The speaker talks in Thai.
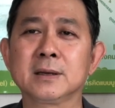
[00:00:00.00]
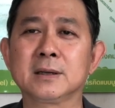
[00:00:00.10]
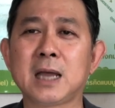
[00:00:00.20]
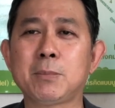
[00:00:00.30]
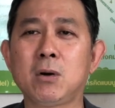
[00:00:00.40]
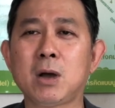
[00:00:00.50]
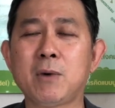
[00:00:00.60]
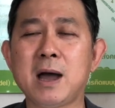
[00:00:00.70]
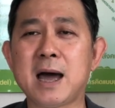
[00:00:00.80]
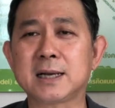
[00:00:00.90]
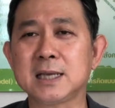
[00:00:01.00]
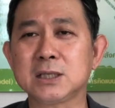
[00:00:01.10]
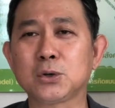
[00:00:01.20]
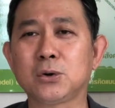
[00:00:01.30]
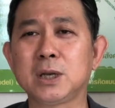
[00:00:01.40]
นะเพราะคำว่าอารย
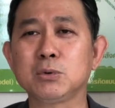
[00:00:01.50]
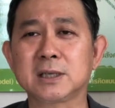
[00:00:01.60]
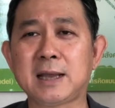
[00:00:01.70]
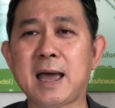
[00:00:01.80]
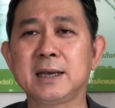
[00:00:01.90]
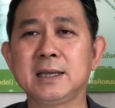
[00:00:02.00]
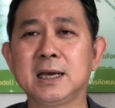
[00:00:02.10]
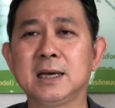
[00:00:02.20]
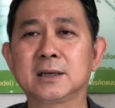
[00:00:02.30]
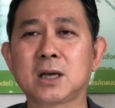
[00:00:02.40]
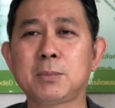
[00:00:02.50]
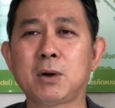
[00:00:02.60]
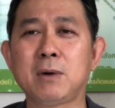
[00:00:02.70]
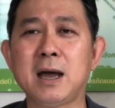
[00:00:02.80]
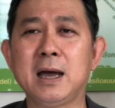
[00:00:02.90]
ชนในพุทธศาสนาเนี่ยก็แปล
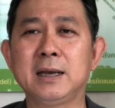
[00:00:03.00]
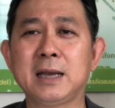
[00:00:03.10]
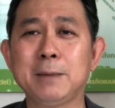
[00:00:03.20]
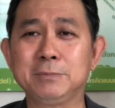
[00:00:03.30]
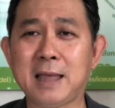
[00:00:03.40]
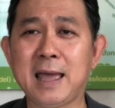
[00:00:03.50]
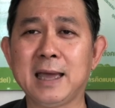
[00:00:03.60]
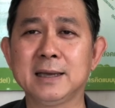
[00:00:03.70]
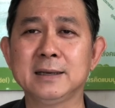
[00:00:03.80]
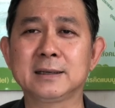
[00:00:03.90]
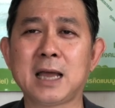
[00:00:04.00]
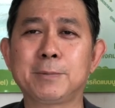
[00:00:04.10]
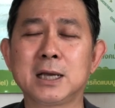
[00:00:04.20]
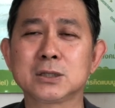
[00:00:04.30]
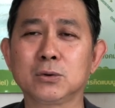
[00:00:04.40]
ว่านับแต่นะ
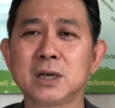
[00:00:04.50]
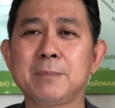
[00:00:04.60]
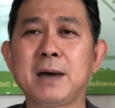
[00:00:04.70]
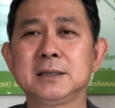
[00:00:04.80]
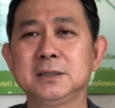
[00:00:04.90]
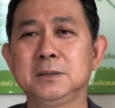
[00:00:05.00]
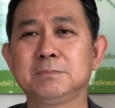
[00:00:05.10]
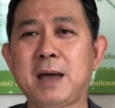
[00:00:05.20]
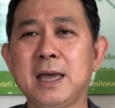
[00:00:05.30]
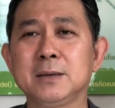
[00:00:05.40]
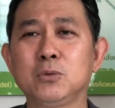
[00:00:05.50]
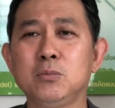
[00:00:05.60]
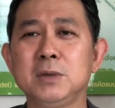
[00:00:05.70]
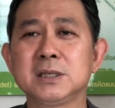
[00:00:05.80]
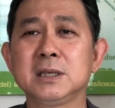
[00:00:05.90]
พระโสดาบันขึ้นไป ผู้
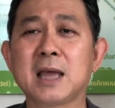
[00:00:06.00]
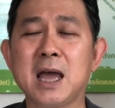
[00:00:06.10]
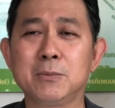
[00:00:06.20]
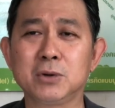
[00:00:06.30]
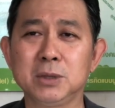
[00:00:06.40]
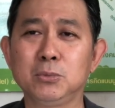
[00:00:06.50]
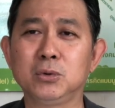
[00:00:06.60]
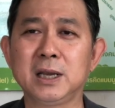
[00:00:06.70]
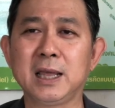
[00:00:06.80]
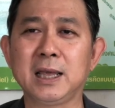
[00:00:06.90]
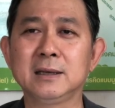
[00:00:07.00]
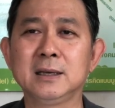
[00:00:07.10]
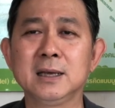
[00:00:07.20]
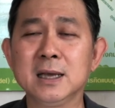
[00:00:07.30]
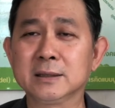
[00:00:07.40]
มีศีลห้าบริบูรณ์นั่นเอง
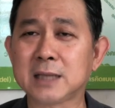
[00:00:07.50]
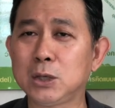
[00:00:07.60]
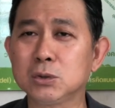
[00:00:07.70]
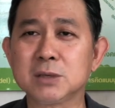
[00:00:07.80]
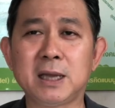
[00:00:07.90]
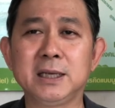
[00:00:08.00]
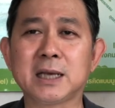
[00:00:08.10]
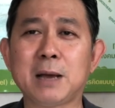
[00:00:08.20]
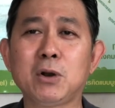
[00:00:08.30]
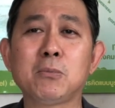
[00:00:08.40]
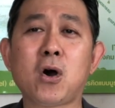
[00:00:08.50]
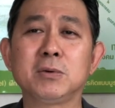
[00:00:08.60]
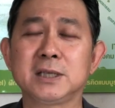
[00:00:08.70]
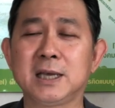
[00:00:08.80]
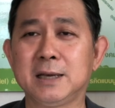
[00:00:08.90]
แต่ยุคสมัยนี้นะครับเรามอง
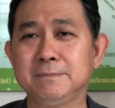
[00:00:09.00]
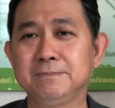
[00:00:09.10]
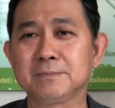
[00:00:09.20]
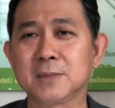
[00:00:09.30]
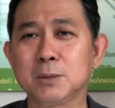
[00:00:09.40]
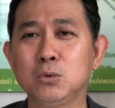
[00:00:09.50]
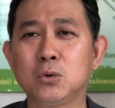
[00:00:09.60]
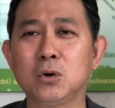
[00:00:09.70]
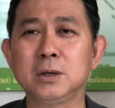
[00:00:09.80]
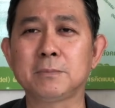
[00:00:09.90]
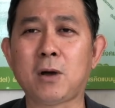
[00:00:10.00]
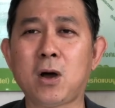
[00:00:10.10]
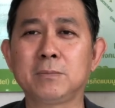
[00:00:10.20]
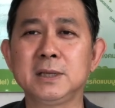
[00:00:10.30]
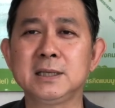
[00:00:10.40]
ไปสิฮะผู้คนพร้
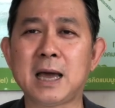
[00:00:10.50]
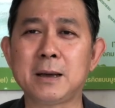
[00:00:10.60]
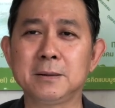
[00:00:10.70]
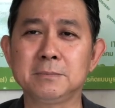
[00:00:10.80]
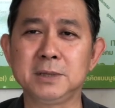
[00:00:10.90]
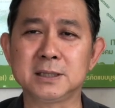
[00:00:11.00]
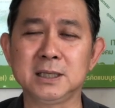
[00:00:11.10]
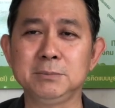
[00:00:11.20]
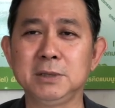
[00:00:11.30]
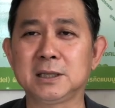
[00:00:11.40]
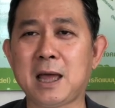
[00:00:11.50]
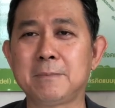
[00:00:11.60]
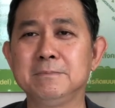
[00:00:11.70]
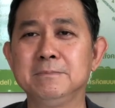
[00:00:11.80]
อมที่จะผิดศีลผิดธรรม